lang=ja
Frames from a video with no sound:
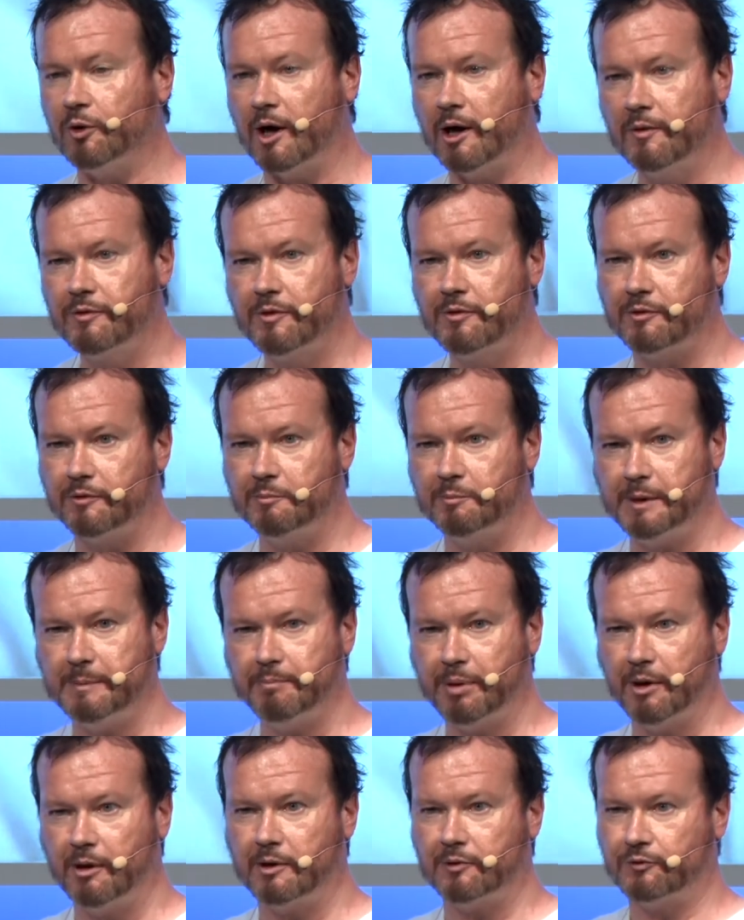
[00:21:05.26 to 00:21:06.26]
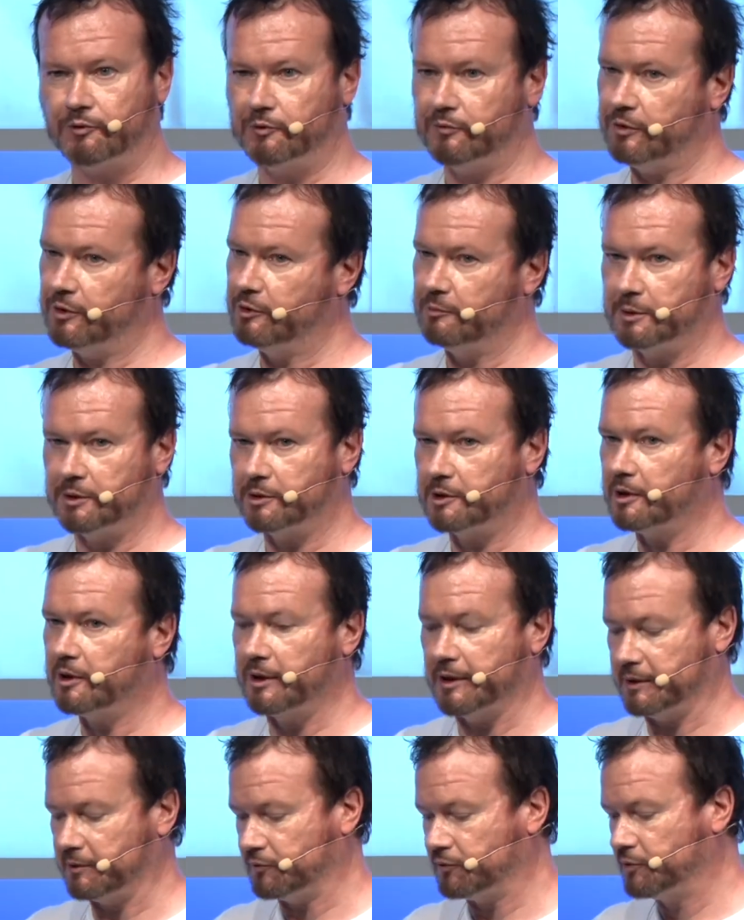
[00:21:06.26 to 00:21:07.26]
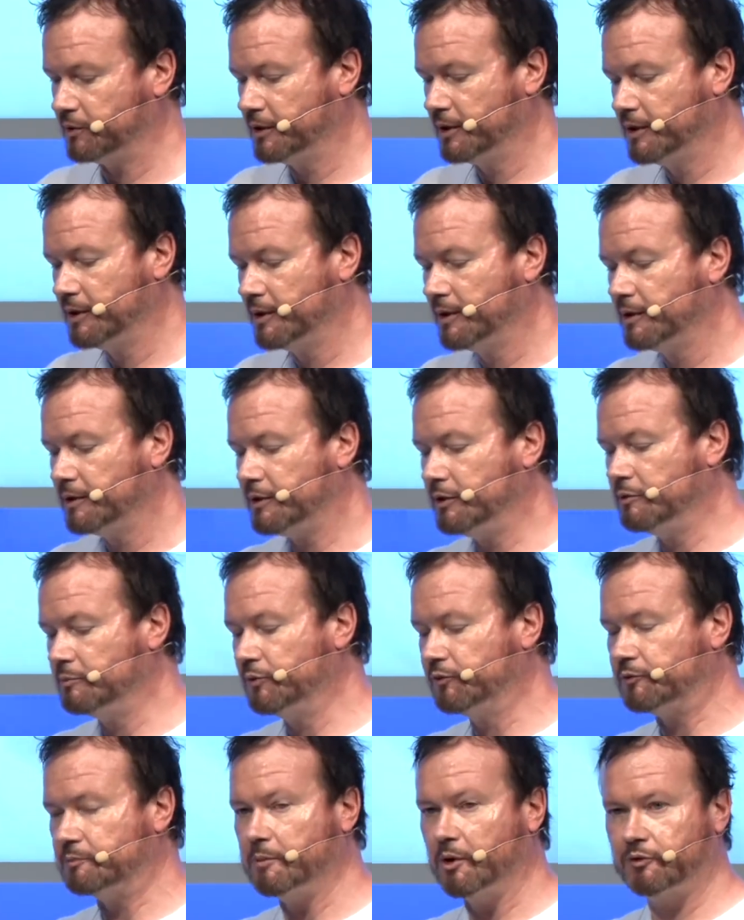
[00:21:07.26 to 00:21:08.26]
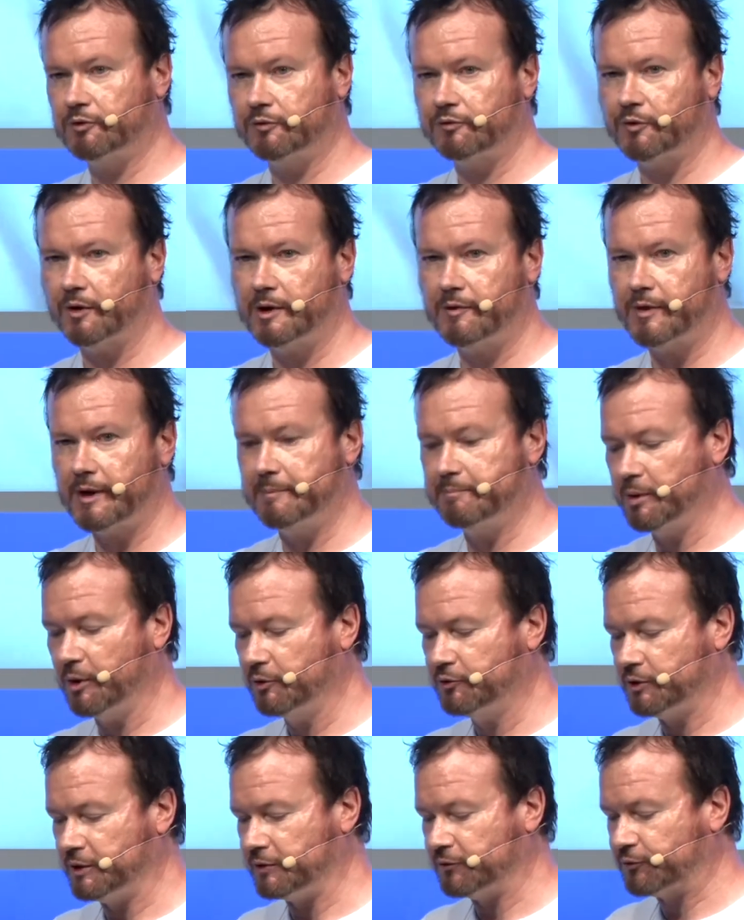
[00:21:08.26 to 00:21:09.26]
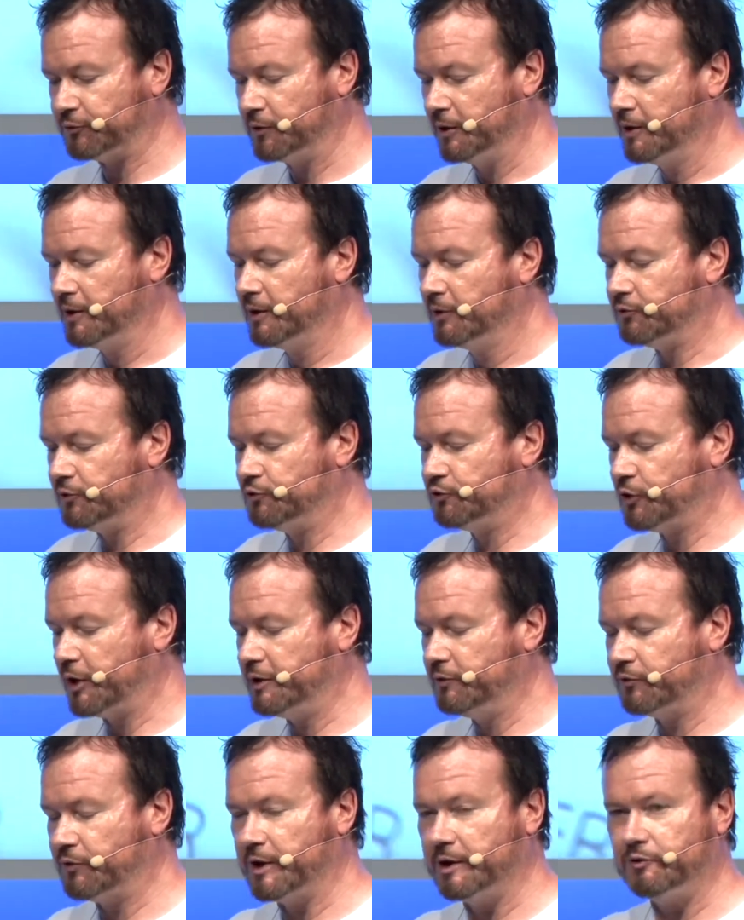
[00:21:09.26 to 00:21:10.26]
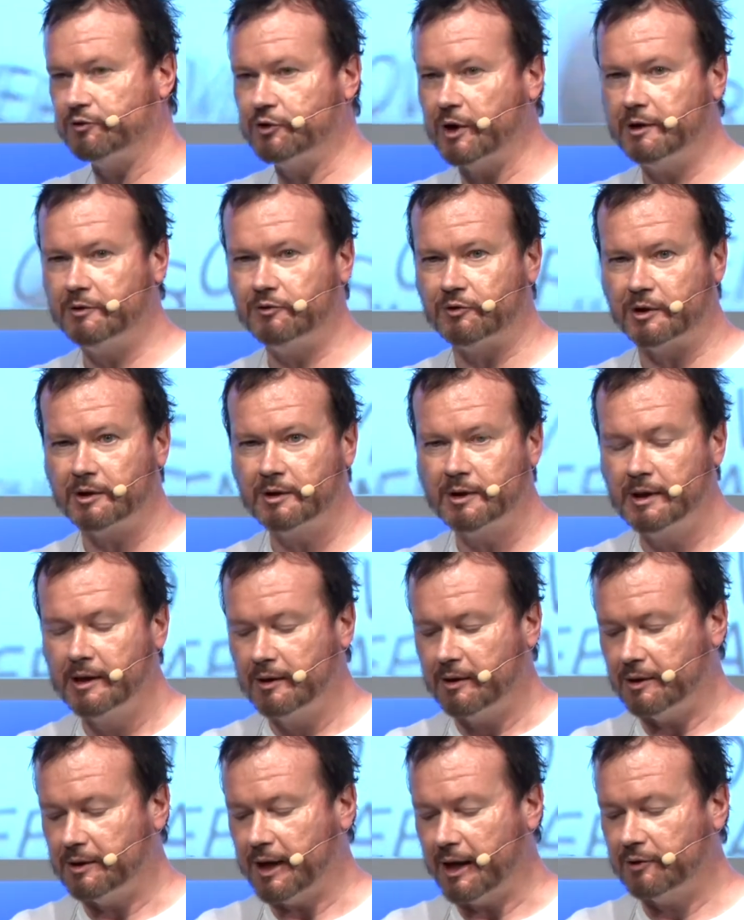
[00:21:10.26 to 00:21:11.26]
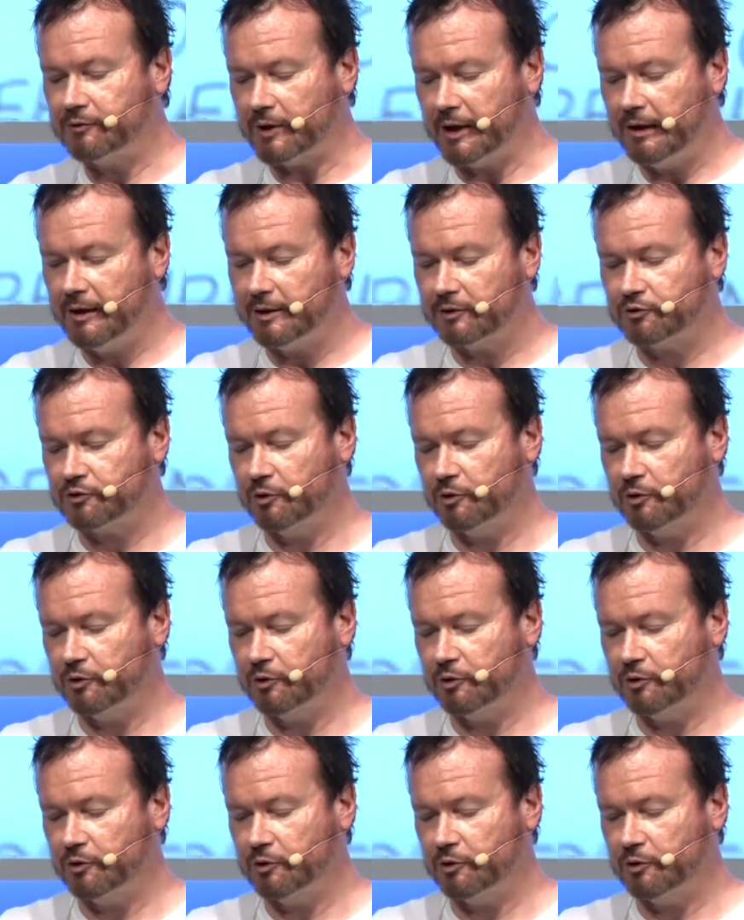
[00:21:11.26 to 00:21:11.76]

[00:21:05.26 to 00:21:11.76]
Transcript: すから人間がそのいろいろな形で非人間的なものを実